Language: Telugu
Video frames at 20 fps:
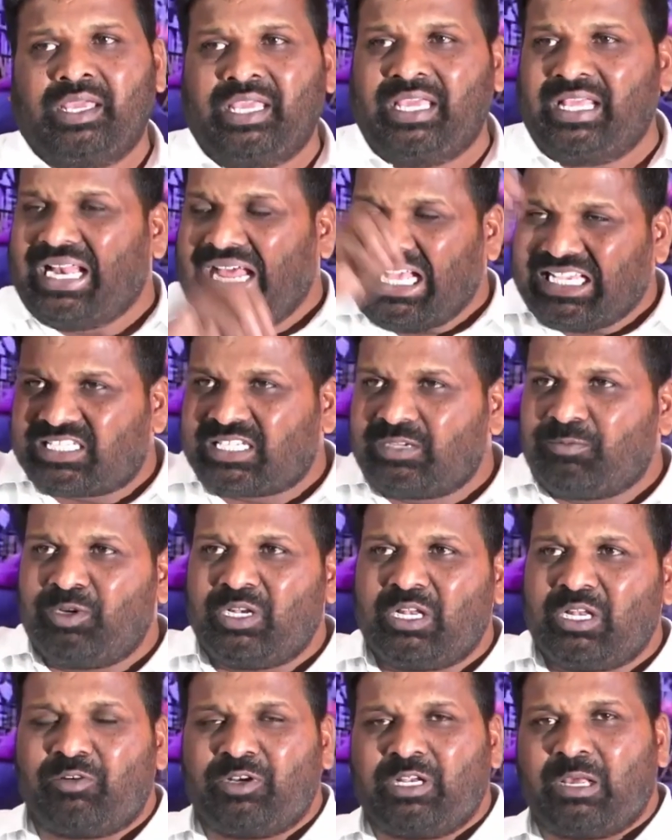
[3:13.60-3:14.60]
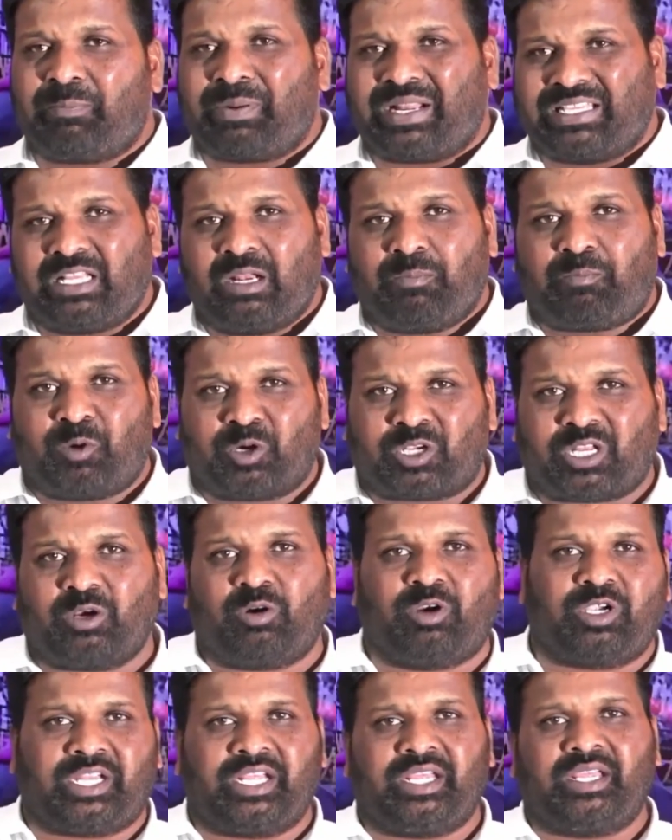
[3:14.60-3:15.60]
ఈ రాష్ట్రంలో ఉన్న ప్రజల
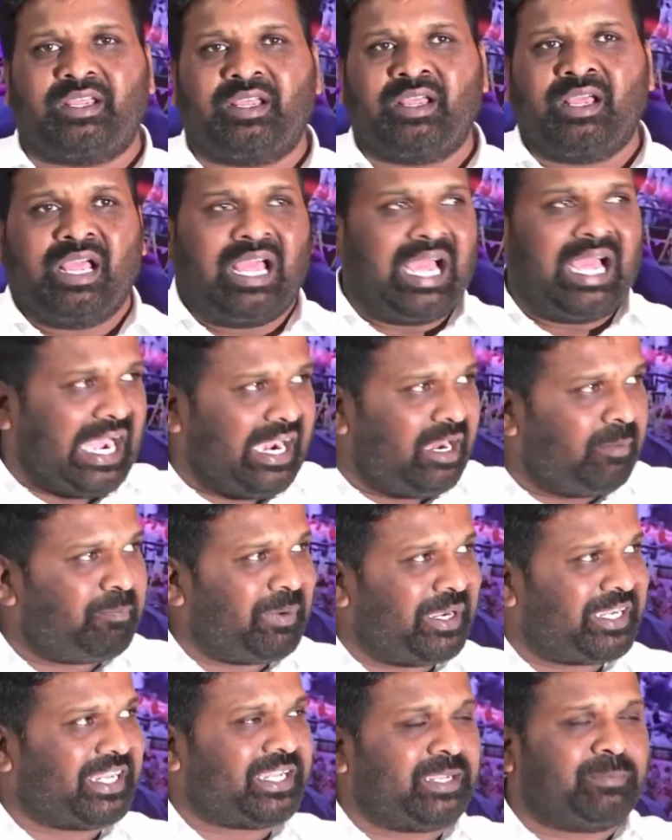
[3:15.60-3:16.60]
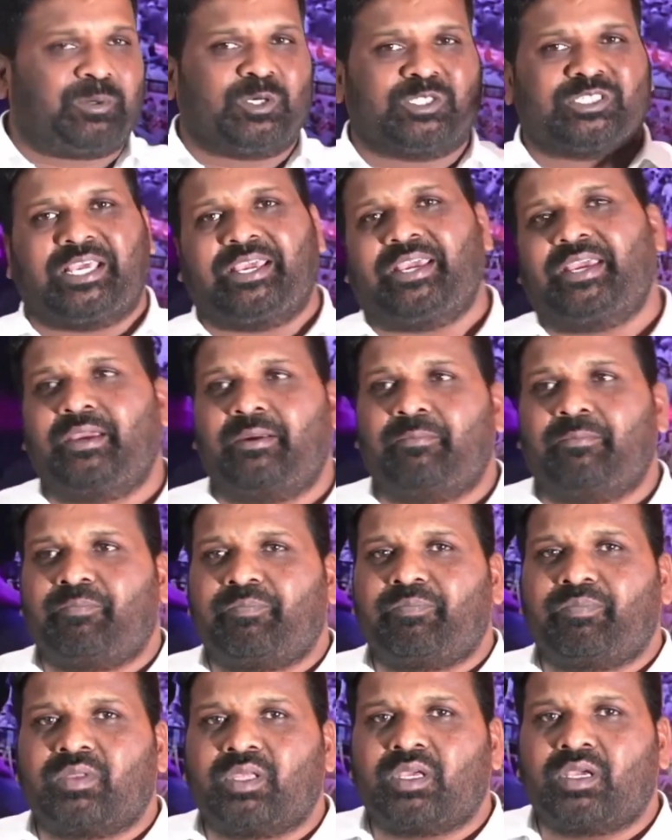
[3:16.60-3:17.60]
పుట్టగొట్టి ఆడ పెట్టకపోతే
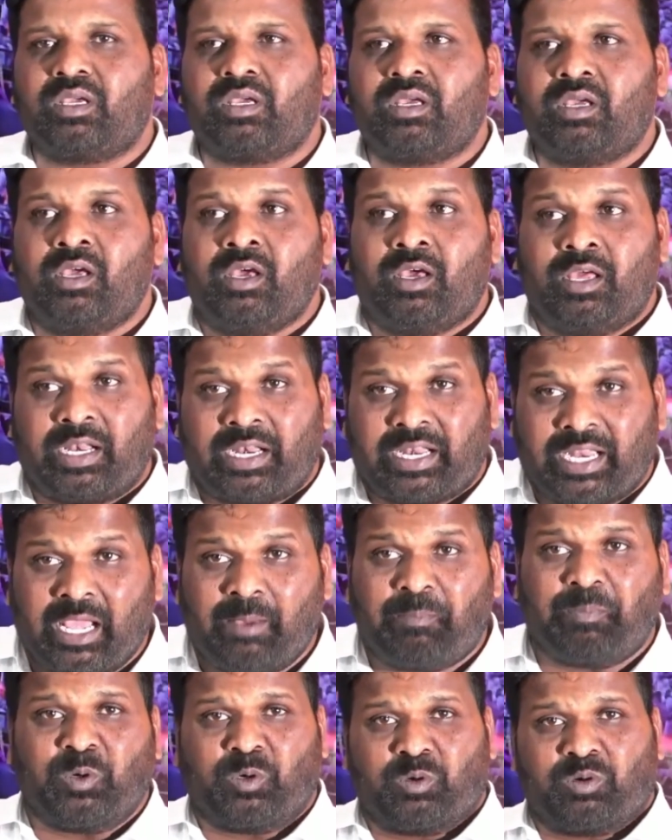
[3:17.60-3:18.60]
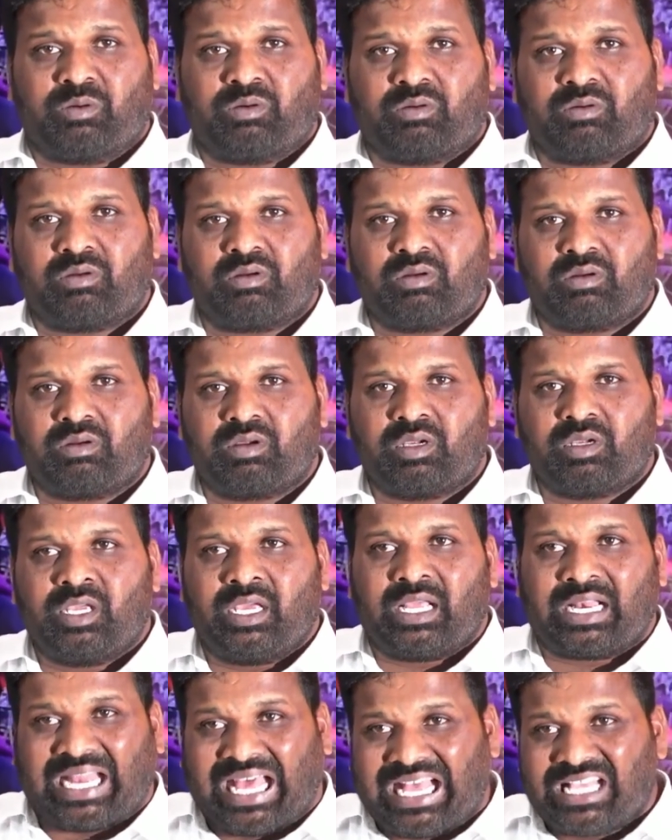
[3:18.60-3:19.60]
రేపు
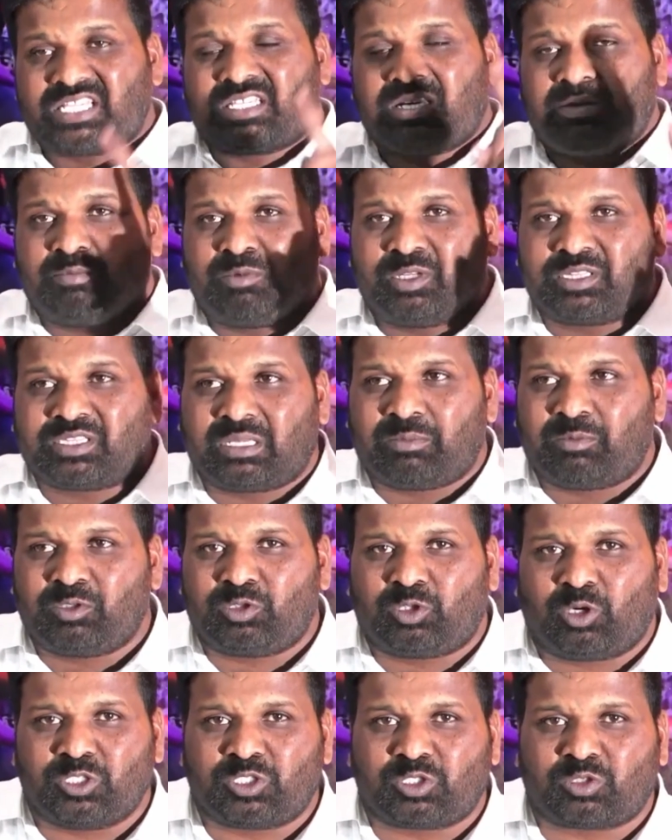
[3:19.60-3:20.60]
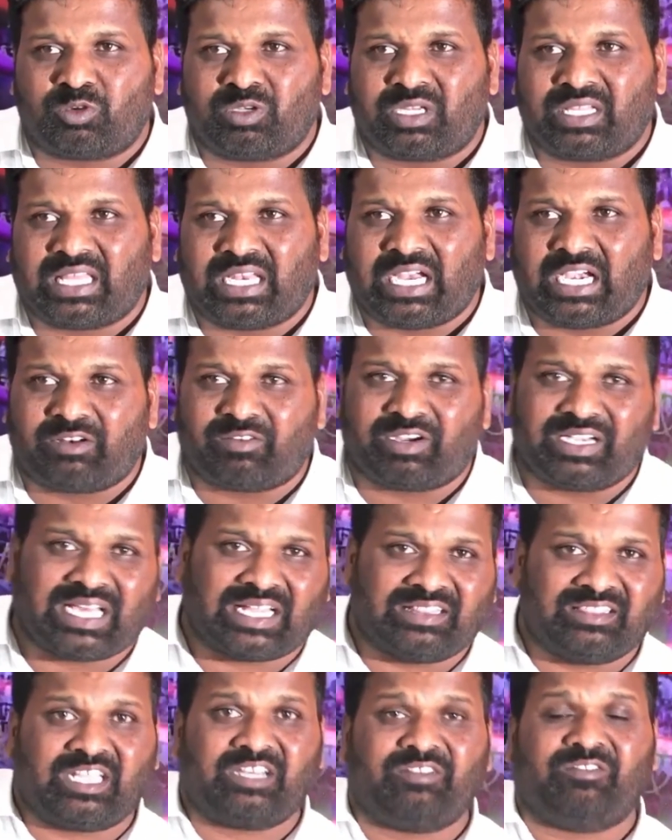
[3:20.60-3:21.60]
రాష్ట్రం మొత్తము దోసుకున్నది అనేటువంటి
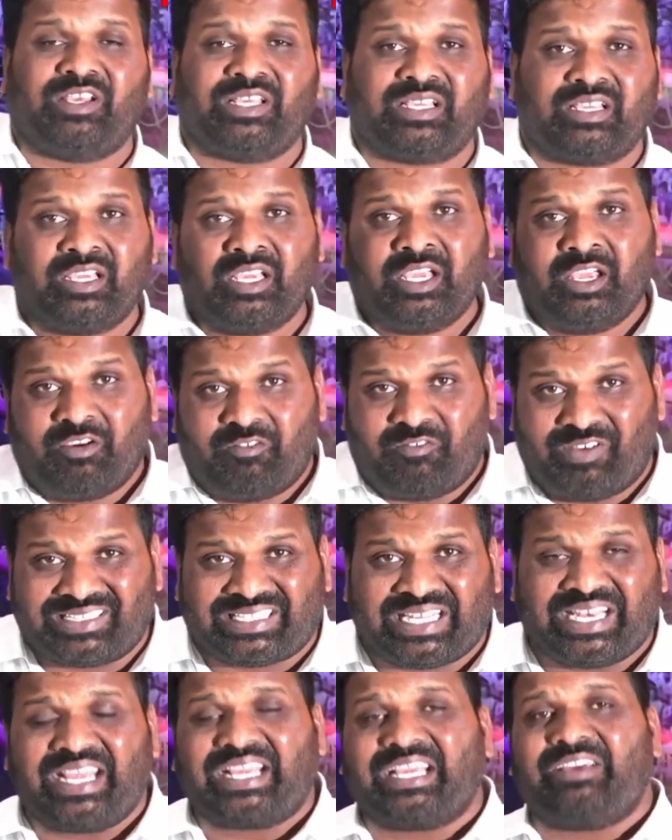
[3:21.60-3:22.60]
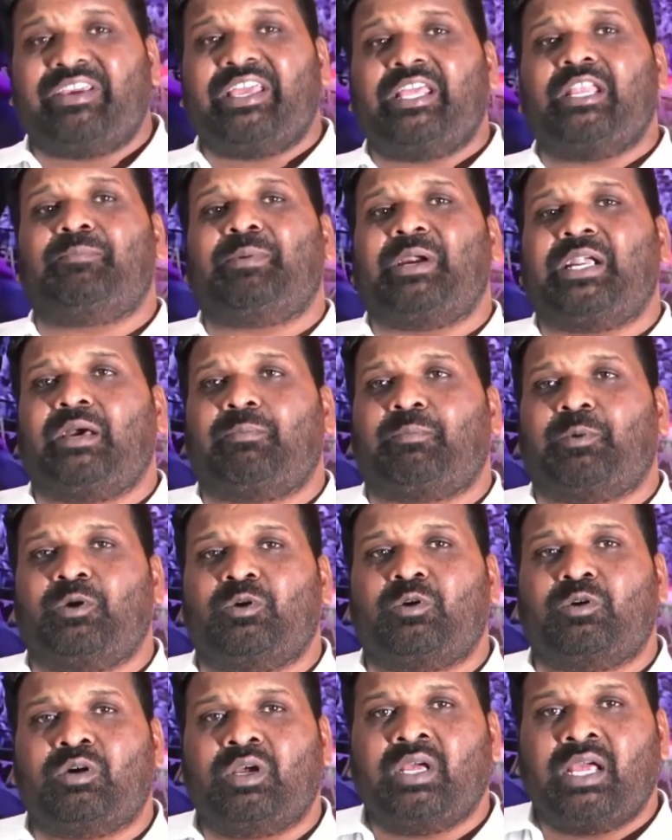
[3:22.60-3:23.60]
అందరు వ్యతిరేక
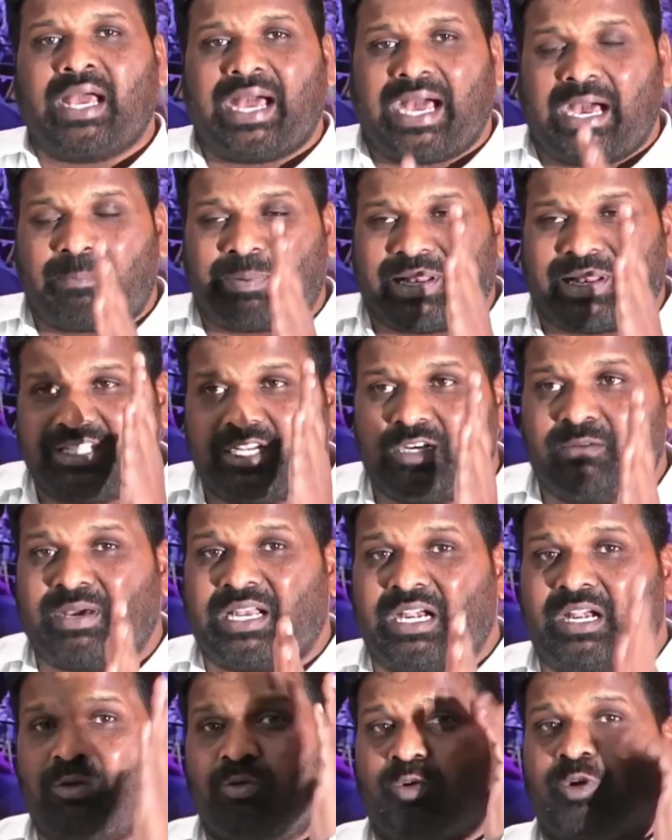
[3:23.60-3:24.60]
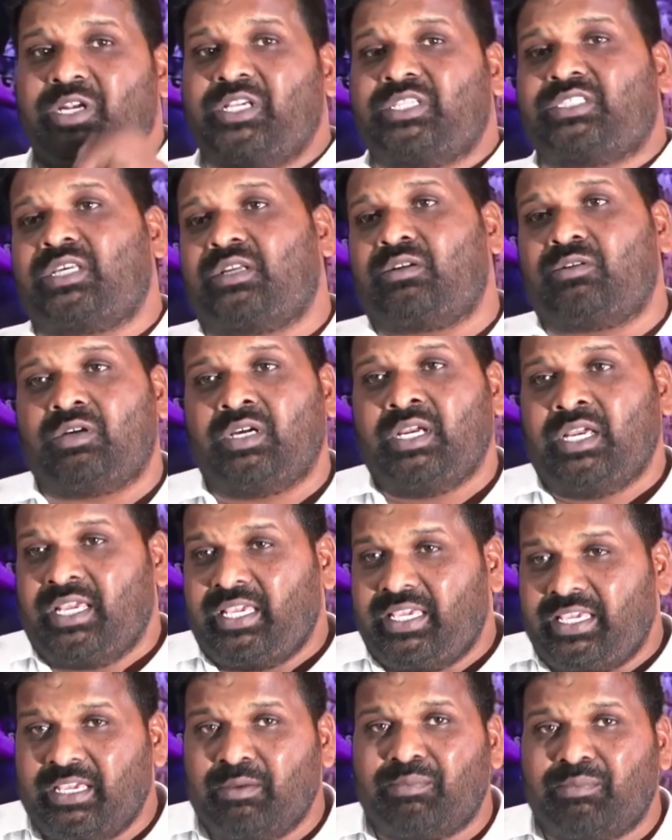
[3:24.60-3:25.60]
వేయబడ్డప్పుడు ఆ ప్రజలు మనలో ఓడిస్తారు
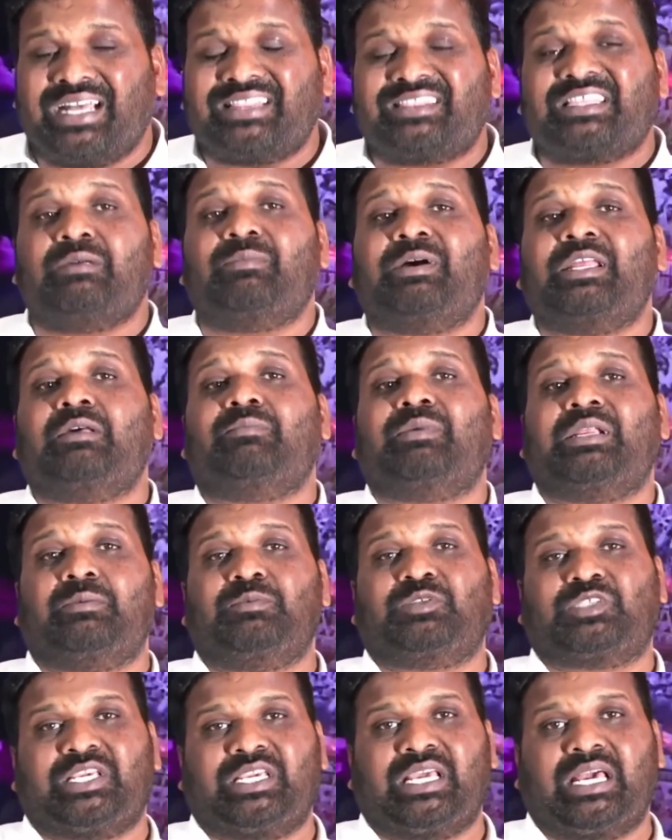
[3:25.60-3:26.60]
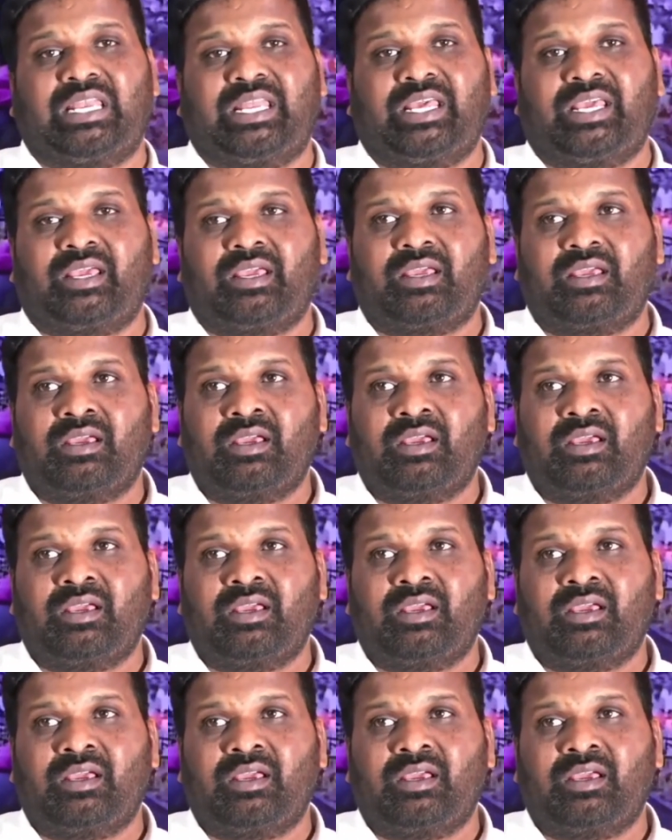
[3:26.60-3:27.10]
ఈ మాత్రం అన్న మనం చేయాలి